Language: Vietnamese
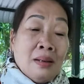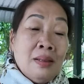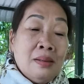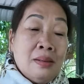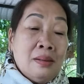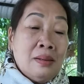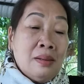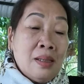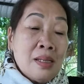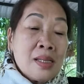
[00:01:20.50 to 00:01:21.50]

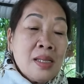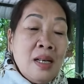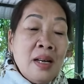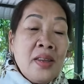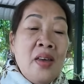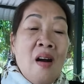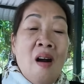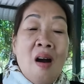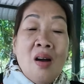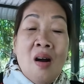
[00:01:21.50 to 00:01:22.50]
đường sương
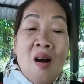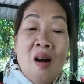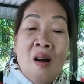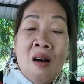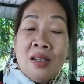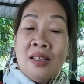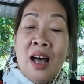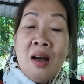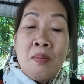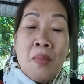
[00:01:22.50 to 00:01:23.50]
gió gõ
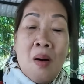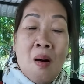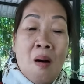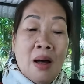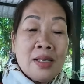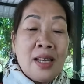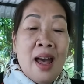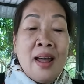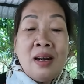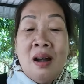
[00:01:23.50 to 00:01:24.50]
chân mòn
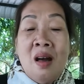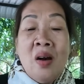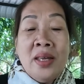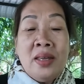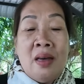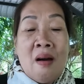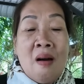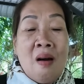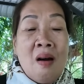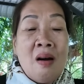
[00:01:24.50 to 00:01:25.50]
trên lối
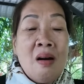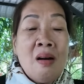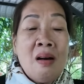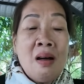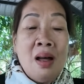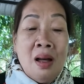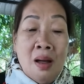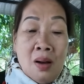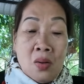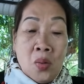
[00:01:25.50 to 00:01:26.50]
nhỏ
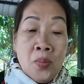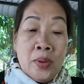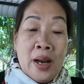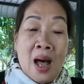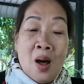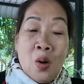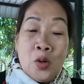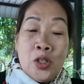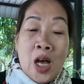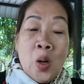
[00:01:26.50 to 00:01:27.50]
gục
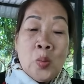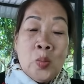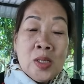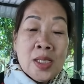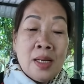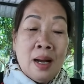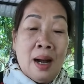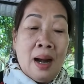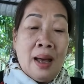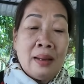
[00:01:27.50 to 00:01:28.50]
đầu trong sương
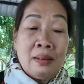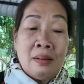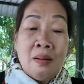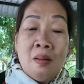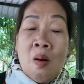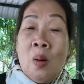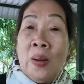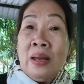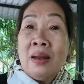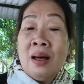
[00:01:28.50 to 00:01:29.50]
lạnh
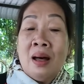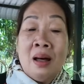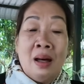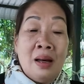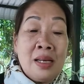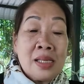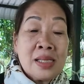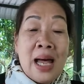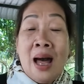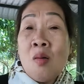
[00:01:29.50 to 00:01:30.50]
ôi đời
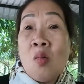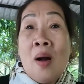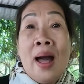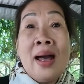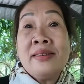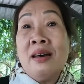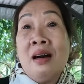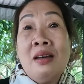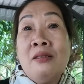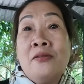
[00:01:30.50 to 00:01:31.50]
sao quá
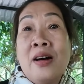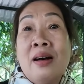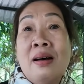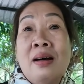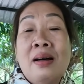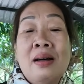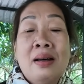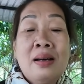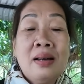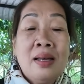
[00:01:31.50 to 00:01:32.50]
chơi
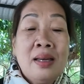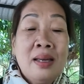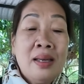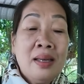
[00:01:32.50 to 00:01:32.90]
vơi